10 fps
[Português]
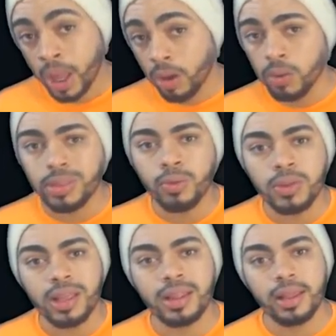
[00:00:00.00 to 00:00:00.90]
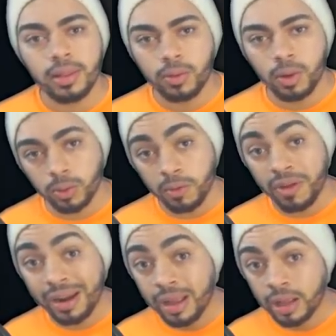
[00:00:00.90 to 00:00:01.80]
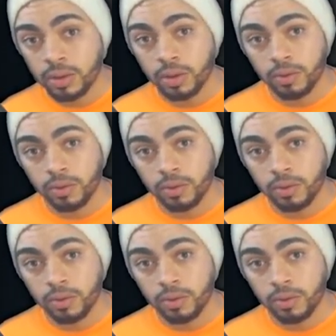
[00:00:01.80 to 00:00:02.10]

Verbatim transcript: Eu não tenho certeza do que eu tô falando.